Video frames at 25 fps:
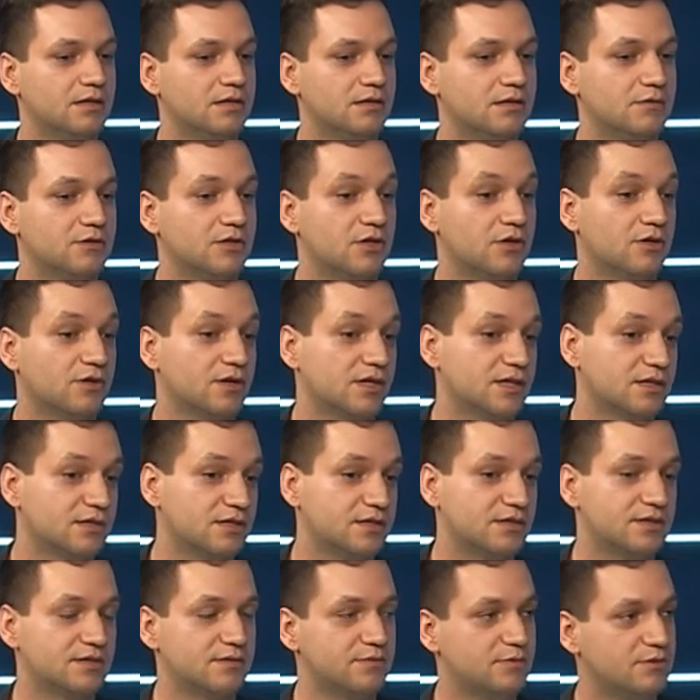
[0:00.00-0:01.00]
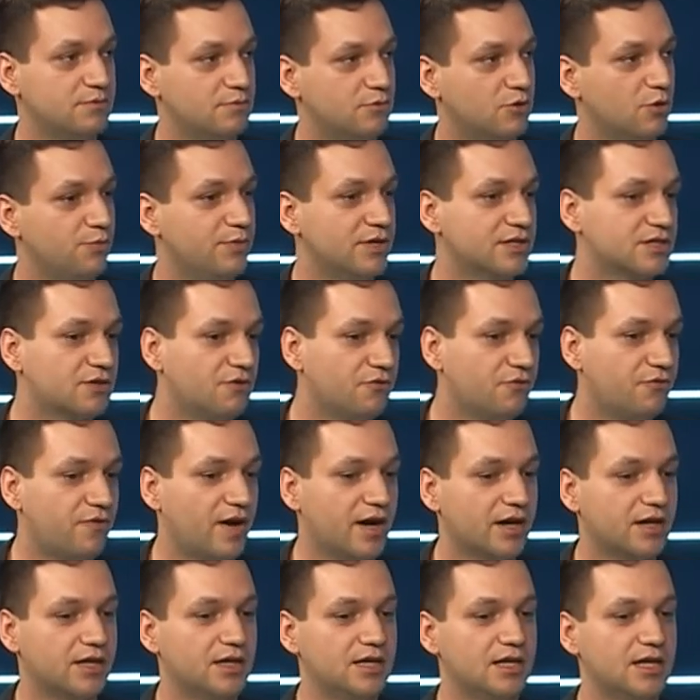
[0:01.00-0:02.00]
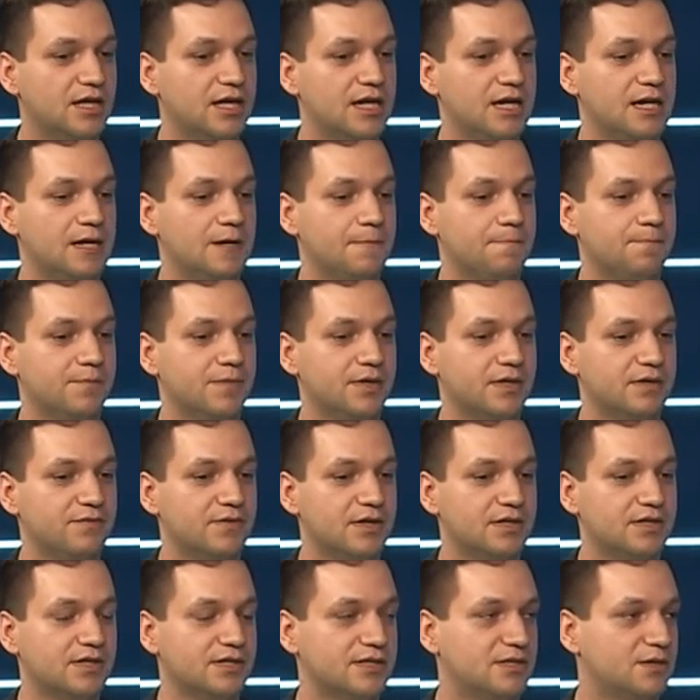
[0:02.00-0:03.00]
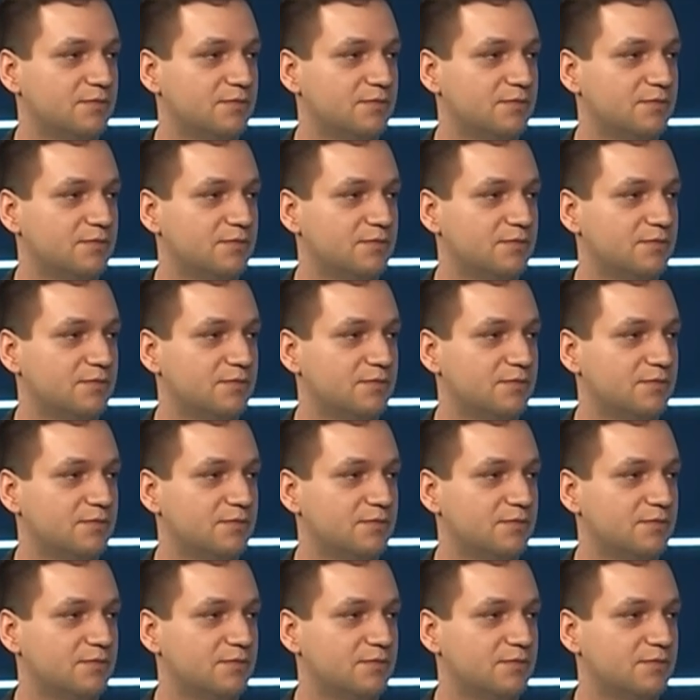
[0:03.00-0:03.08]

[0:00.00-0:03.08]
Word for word: trochę z domieszką funky. Y, więc jestem